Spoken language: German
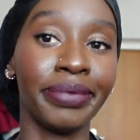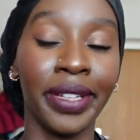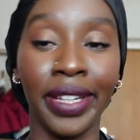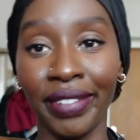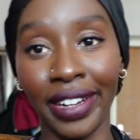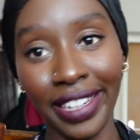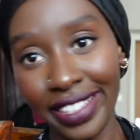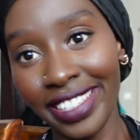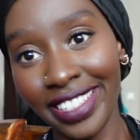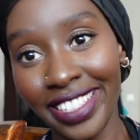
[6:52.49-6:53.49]
Ich war
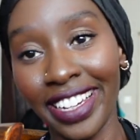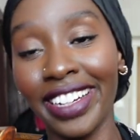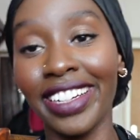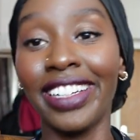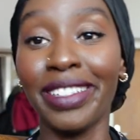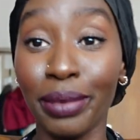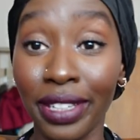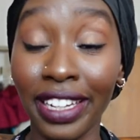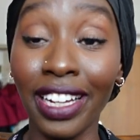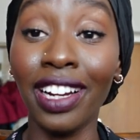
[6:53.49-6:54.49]
letztes Jahr äh, im
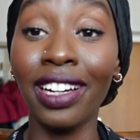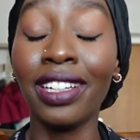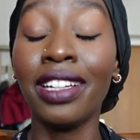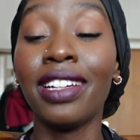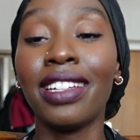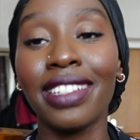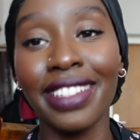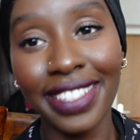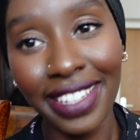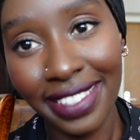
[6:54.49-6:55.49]
Senegal,
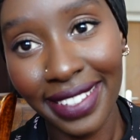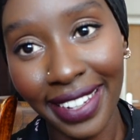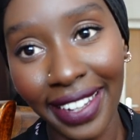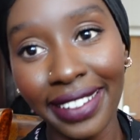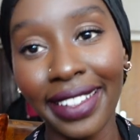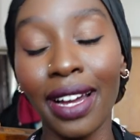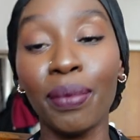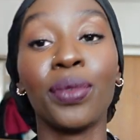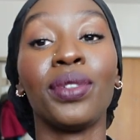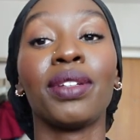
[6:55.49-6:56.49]
hat 60 Grad
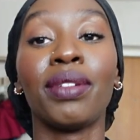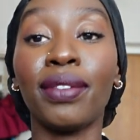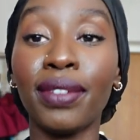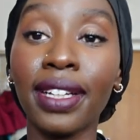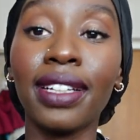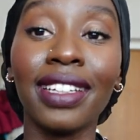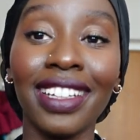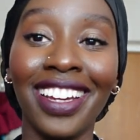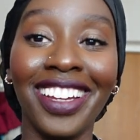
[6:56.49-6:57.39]
gehabt und ich war wirklich